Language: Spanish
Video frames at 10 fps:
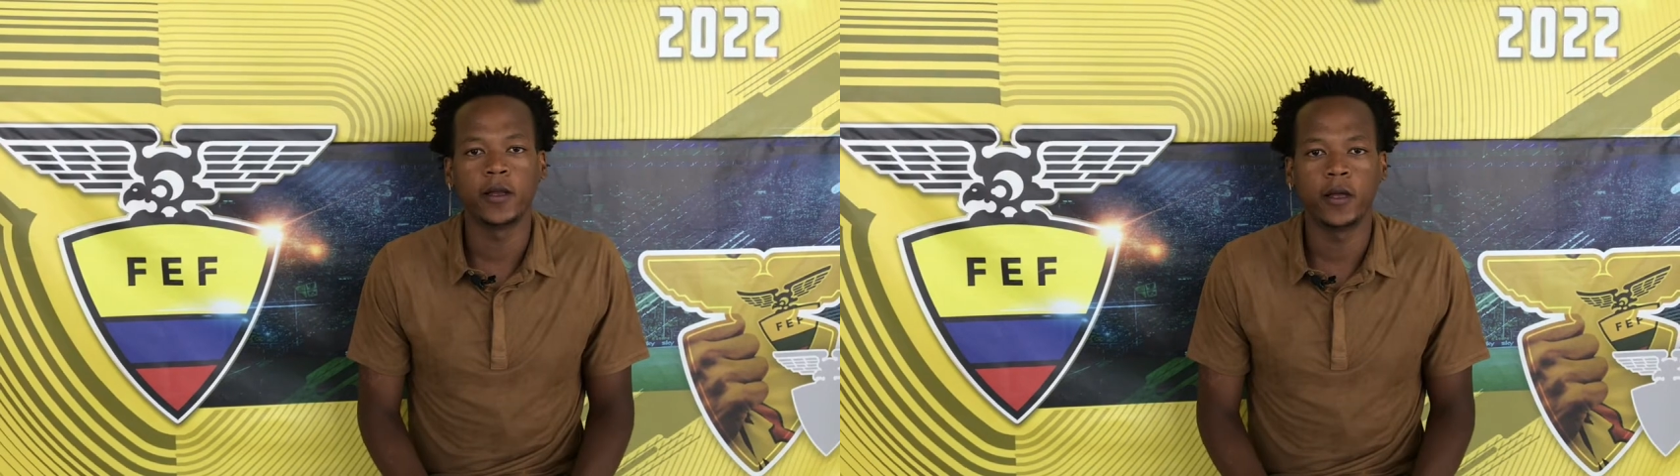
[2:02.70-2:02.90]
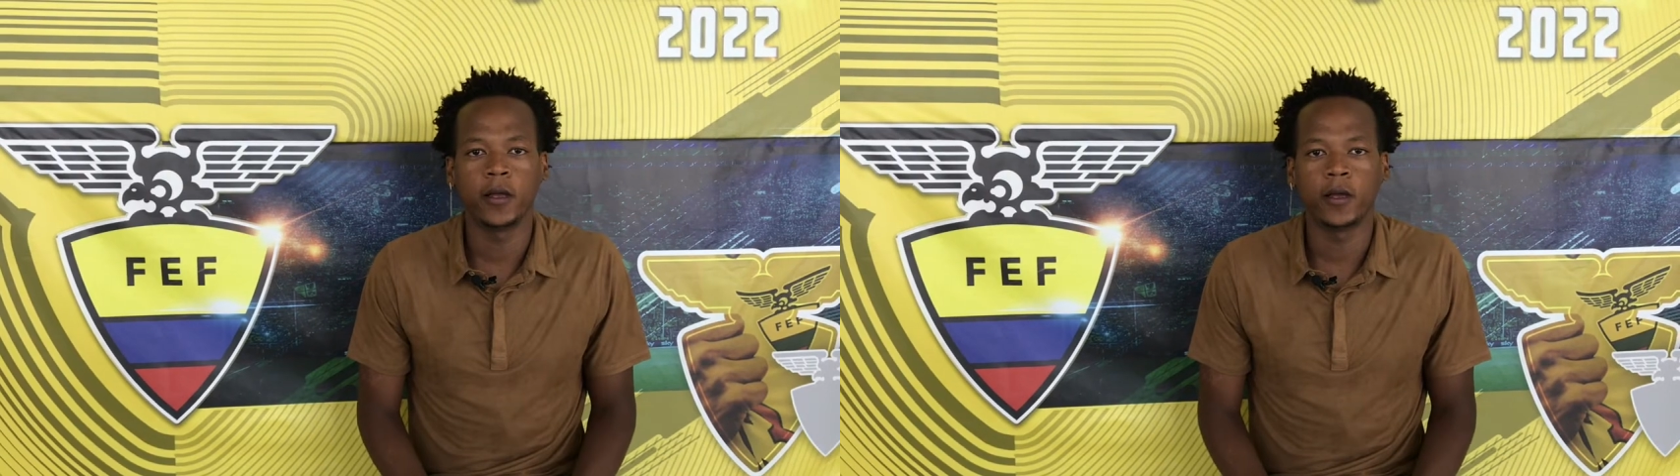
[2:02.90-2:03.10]

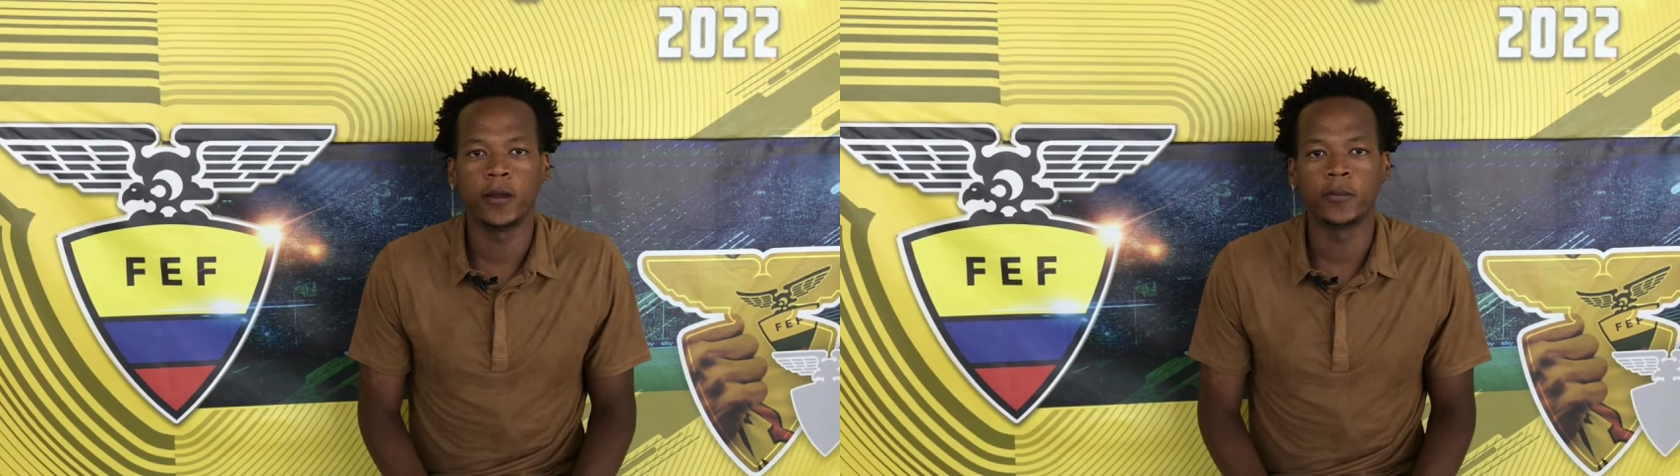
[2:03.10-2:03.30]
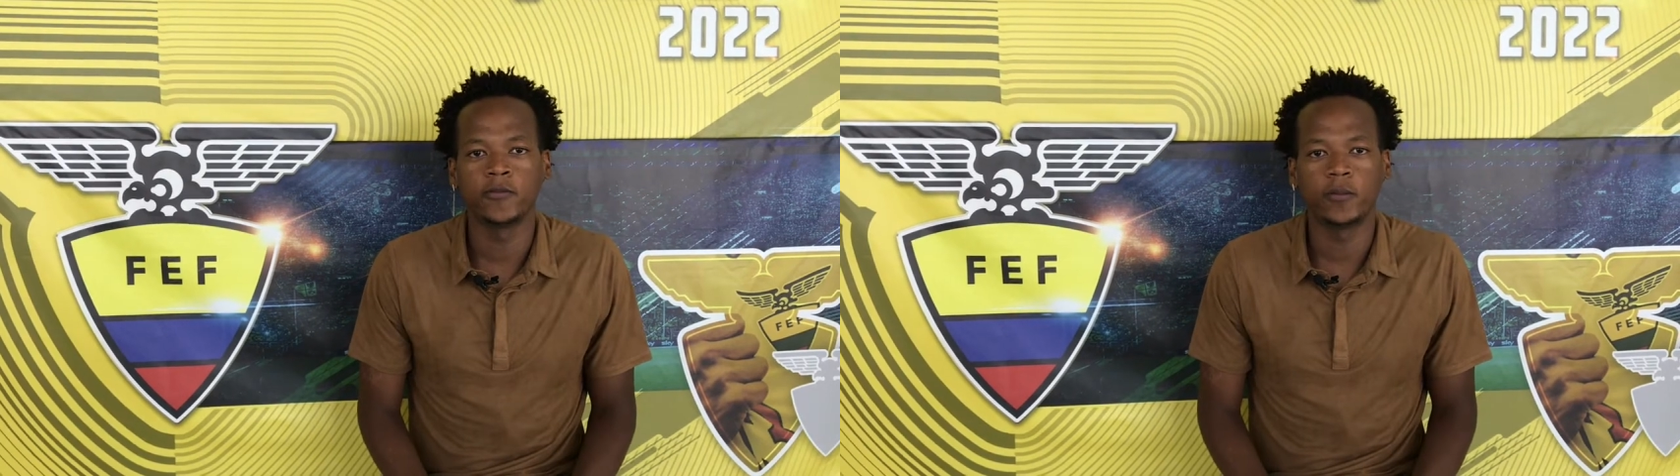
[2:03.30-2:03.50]

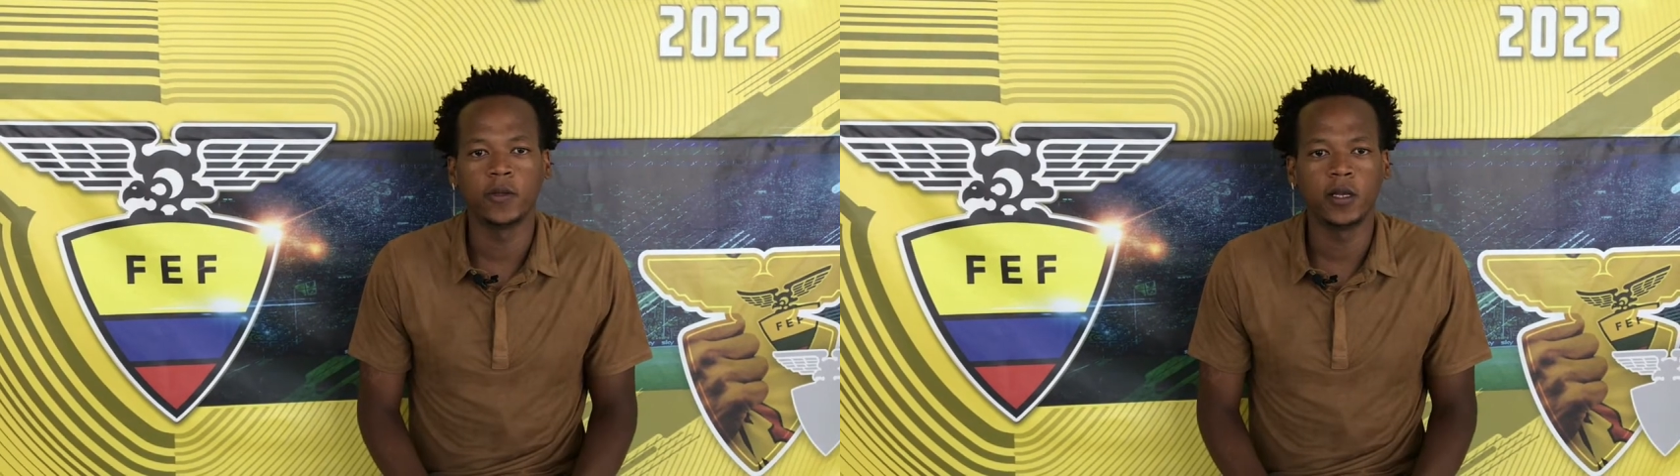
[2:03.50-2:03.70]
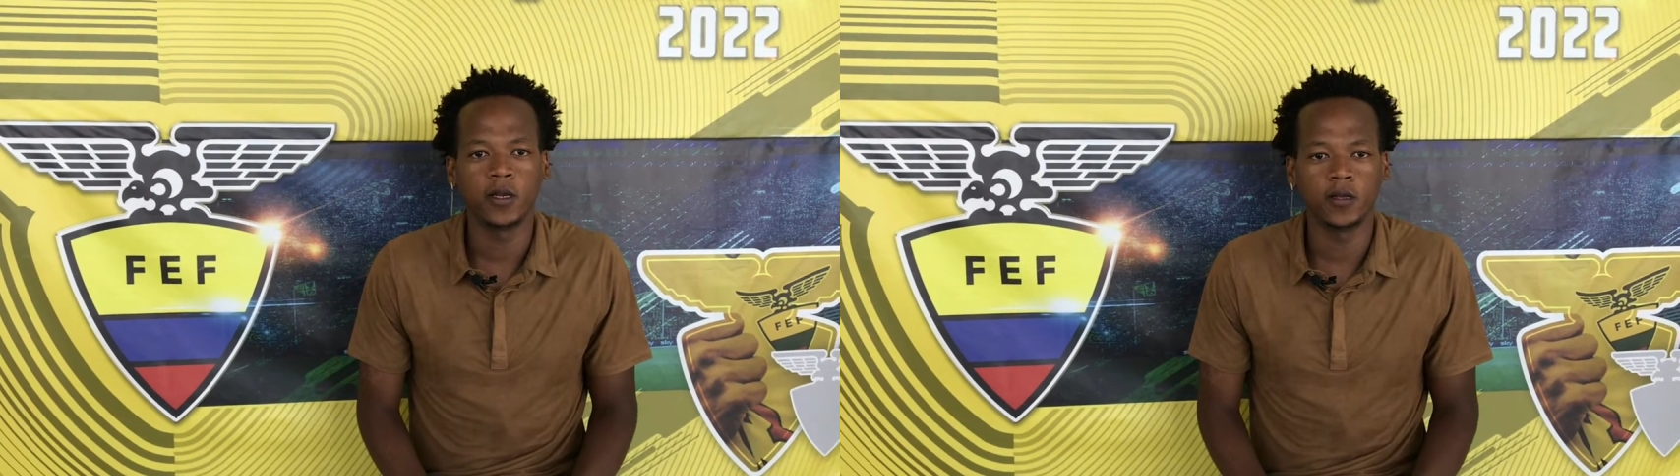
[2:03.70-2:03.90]
a, mi familia.